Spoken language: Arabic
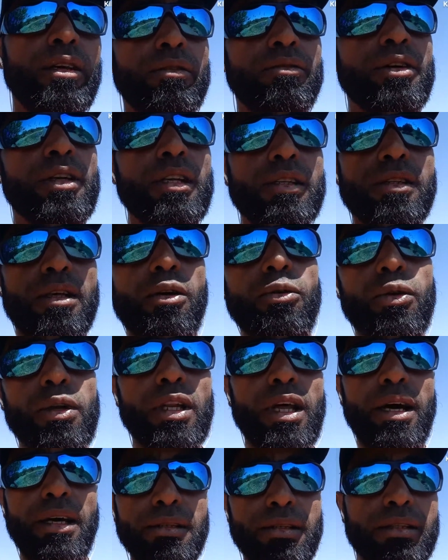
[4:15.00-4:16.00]
فنسأل
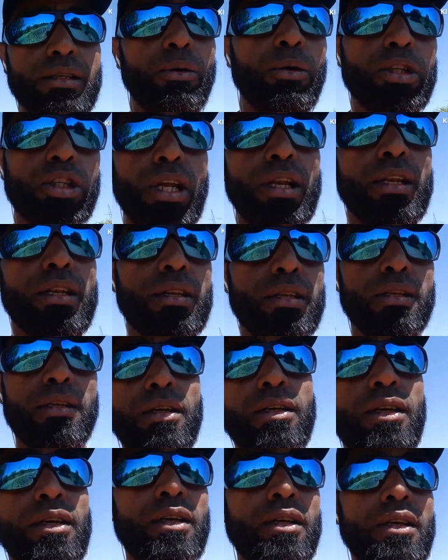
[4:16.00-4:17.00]
الله عز وجل
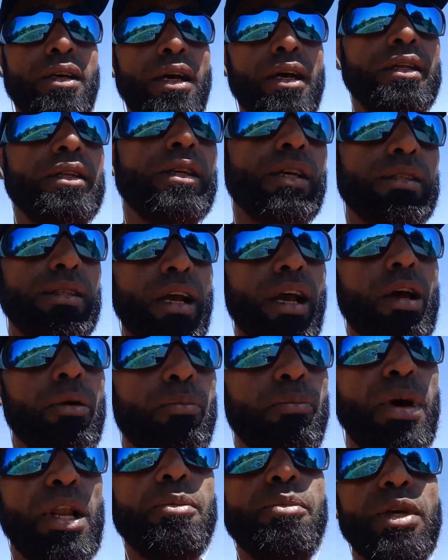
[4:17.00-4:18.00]
أن
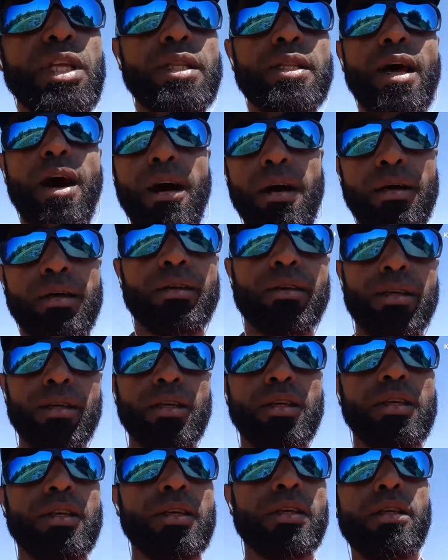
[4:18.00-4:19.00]
يتقبل منا
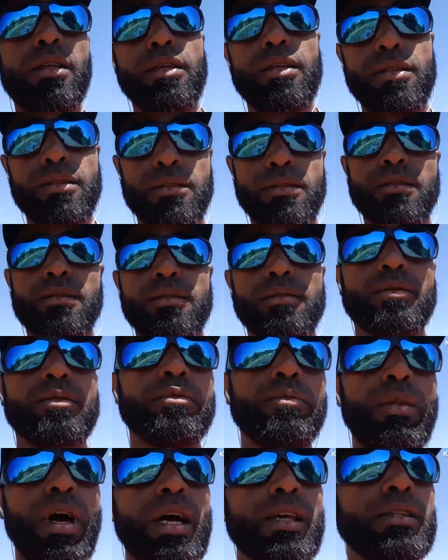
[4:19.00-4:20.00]

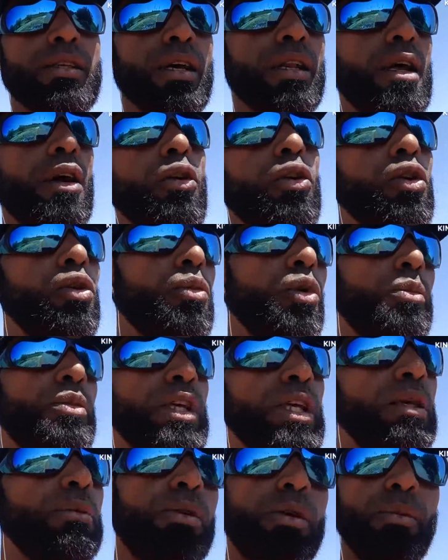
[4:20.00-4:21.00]
ما سنقوم
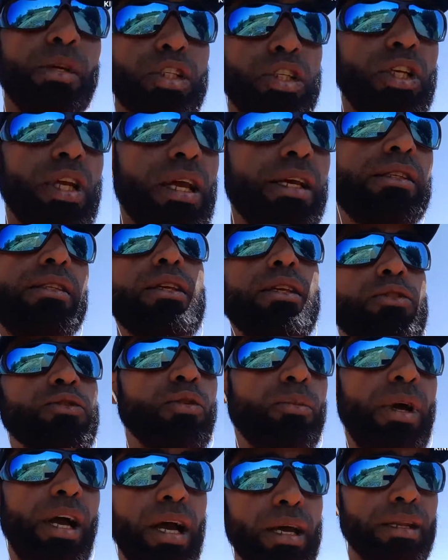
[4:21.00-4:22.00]
به بمشيئته
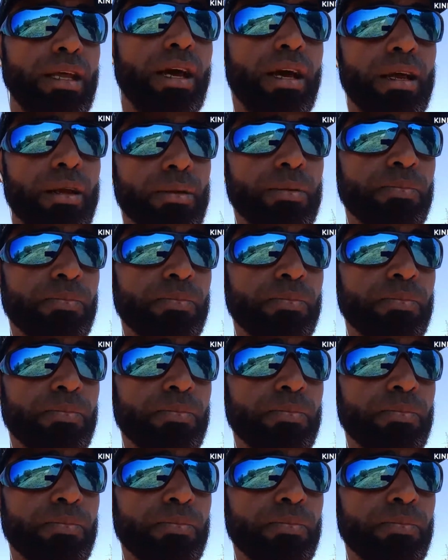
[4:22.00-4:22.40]
سبحانه